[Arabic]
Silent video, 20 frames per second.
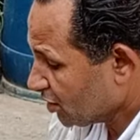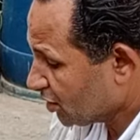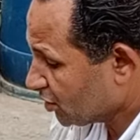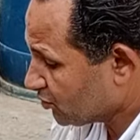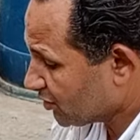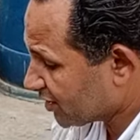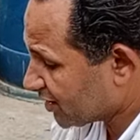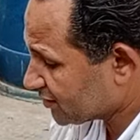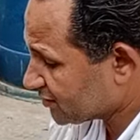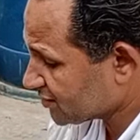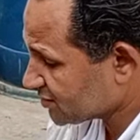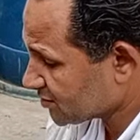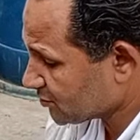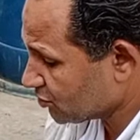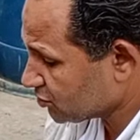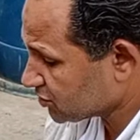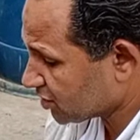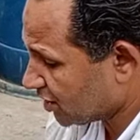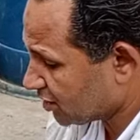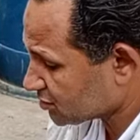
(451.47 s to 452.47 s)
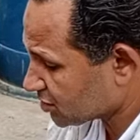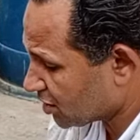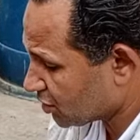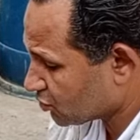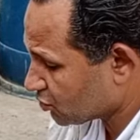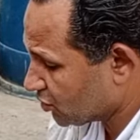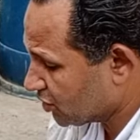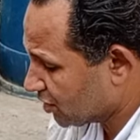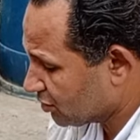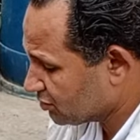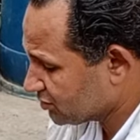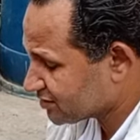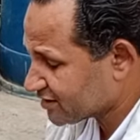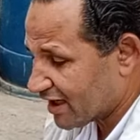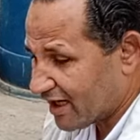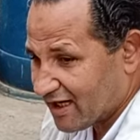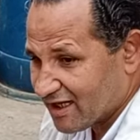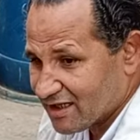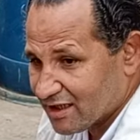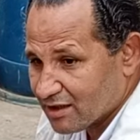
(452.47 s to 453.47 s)
الورق ده زي ما قلت لحضراتكم لو
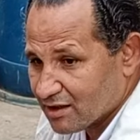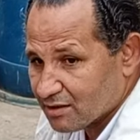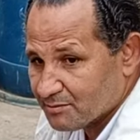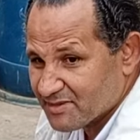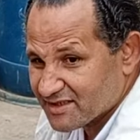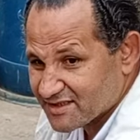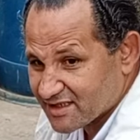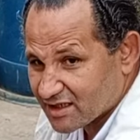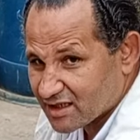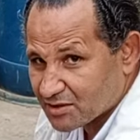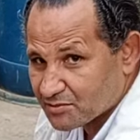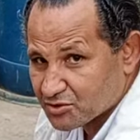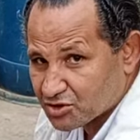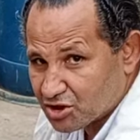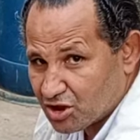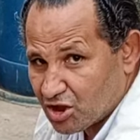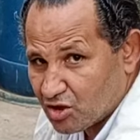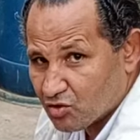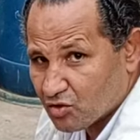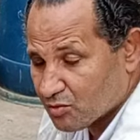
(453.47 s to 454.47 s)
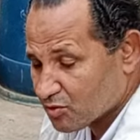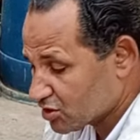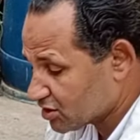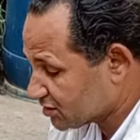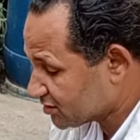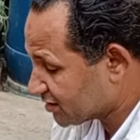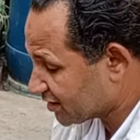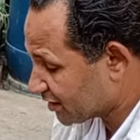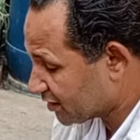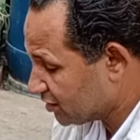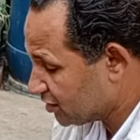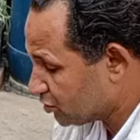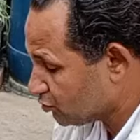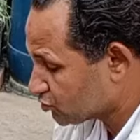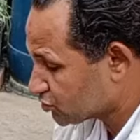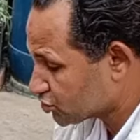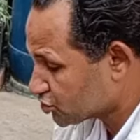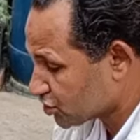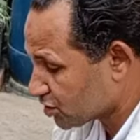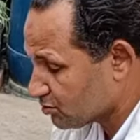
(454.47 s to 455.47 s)
انت حال مزاجك مش حلو ممكن تغليه
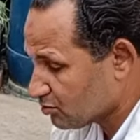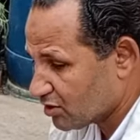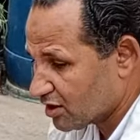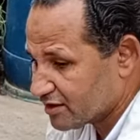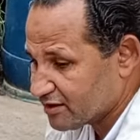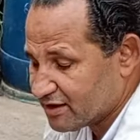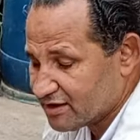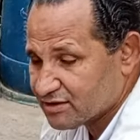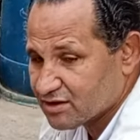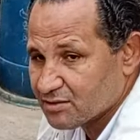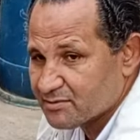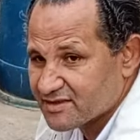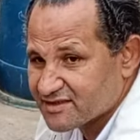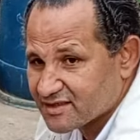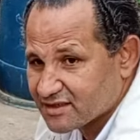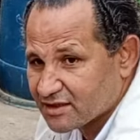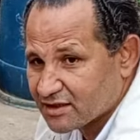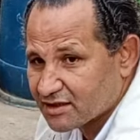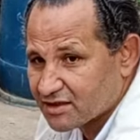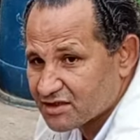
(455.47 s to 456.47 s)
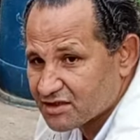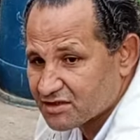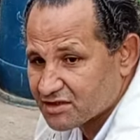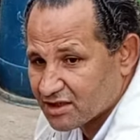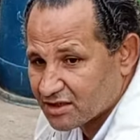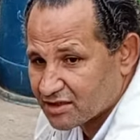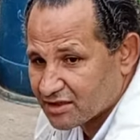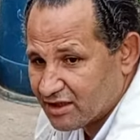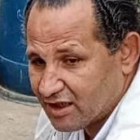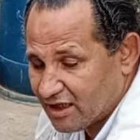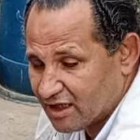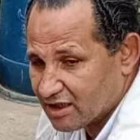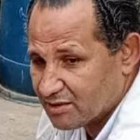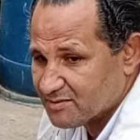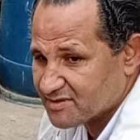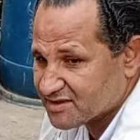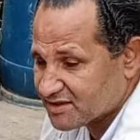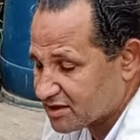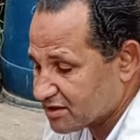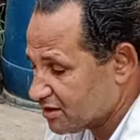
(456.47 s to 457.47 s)
وتشربه هيعدل مزاجك جدا الحاله
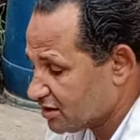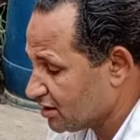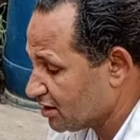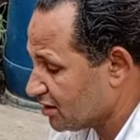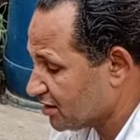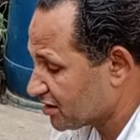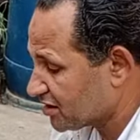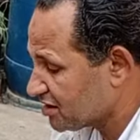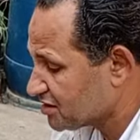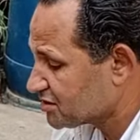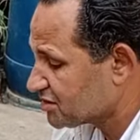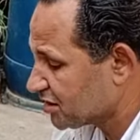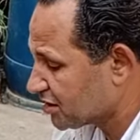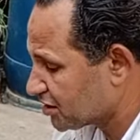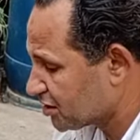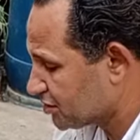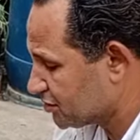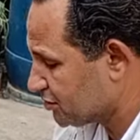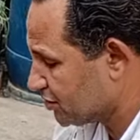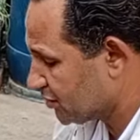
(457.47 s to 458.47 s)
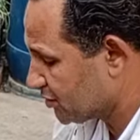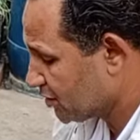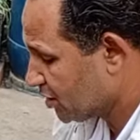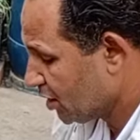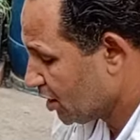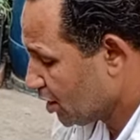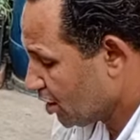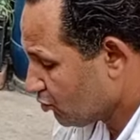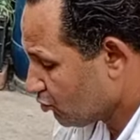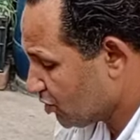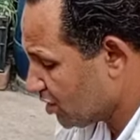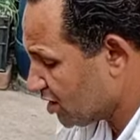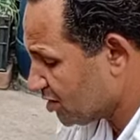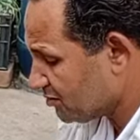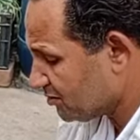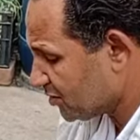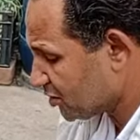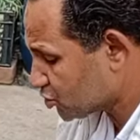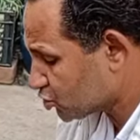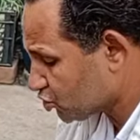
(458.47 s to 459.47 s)
المزاجيه جدا جدا
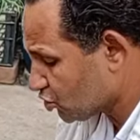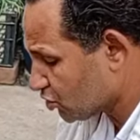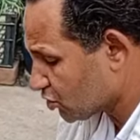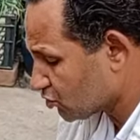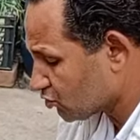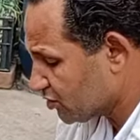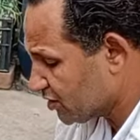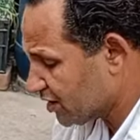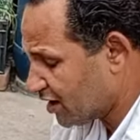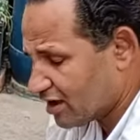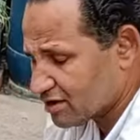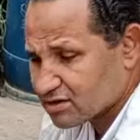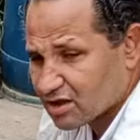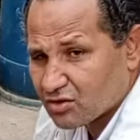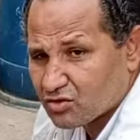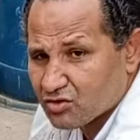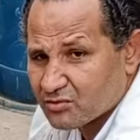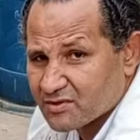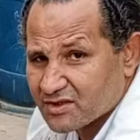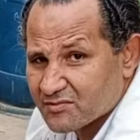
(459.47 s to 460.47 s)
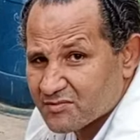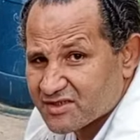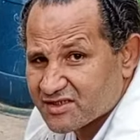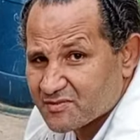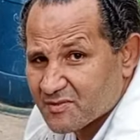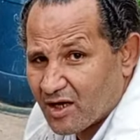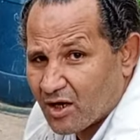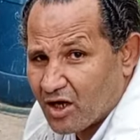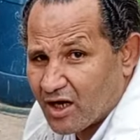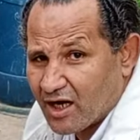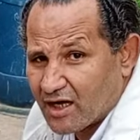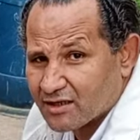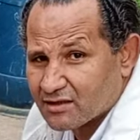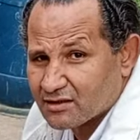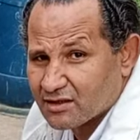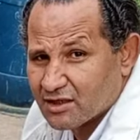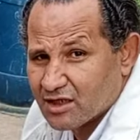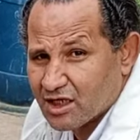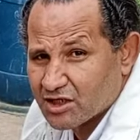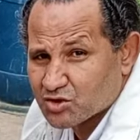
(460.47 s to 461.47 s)
ومشهور وايه حضراتكم ممكن بتسمعوا عن
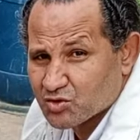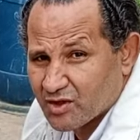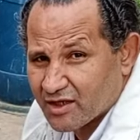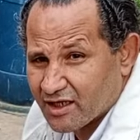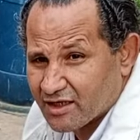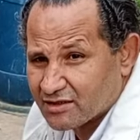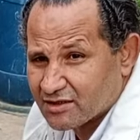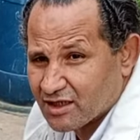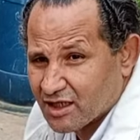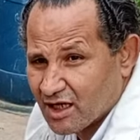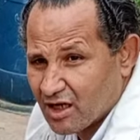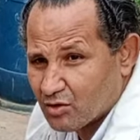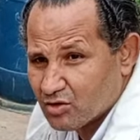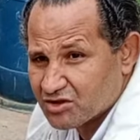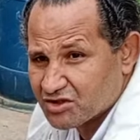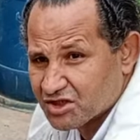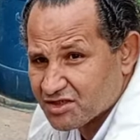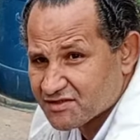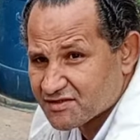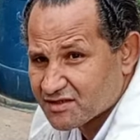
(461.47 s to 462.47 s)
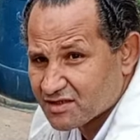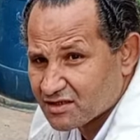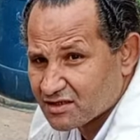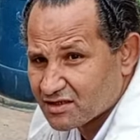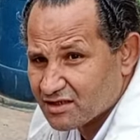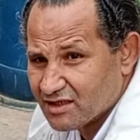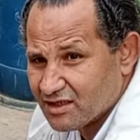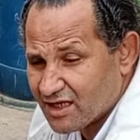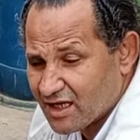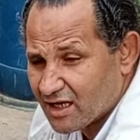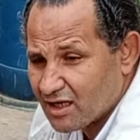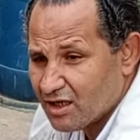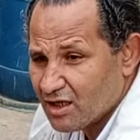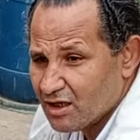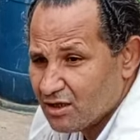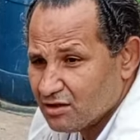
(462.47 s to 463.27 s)
الاشواجندا او الجينسنج ليه